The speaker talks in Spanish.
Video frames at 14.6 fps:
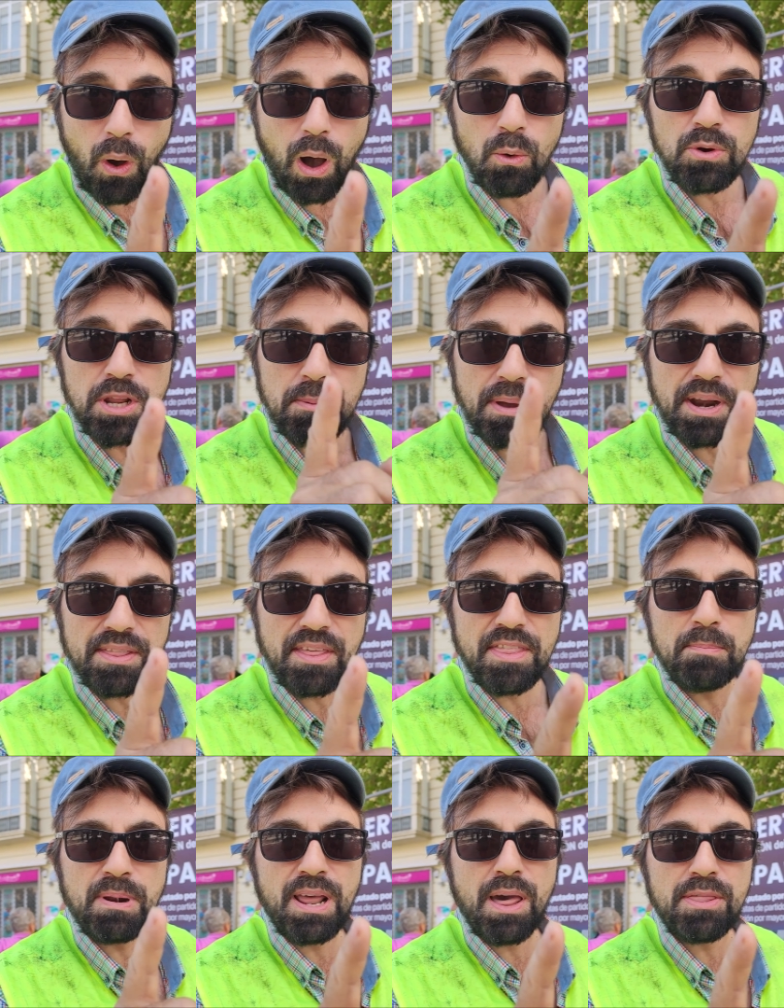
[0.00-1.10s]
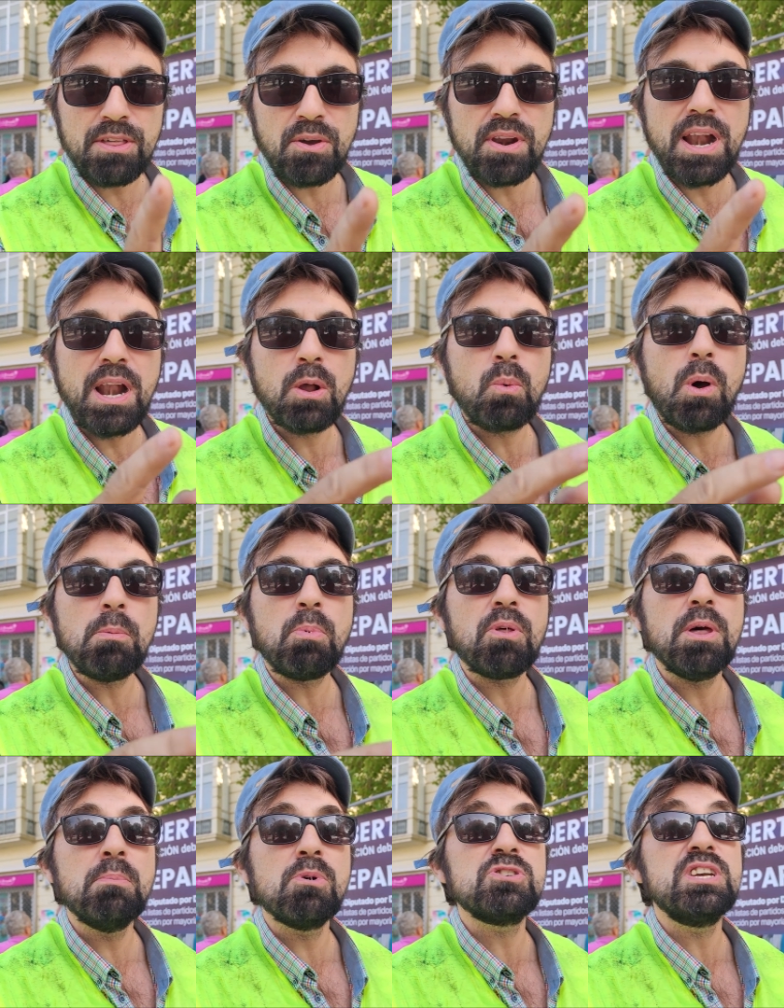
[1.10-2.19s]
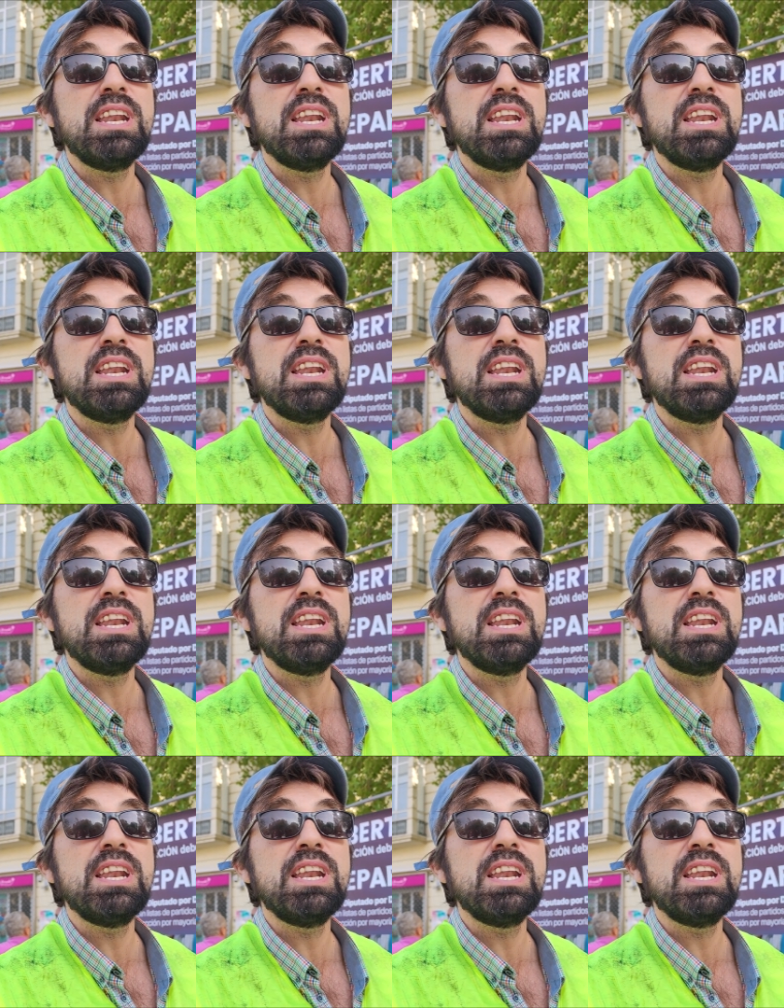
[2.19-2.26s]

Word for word: a un nivel de depredación en el cual podemos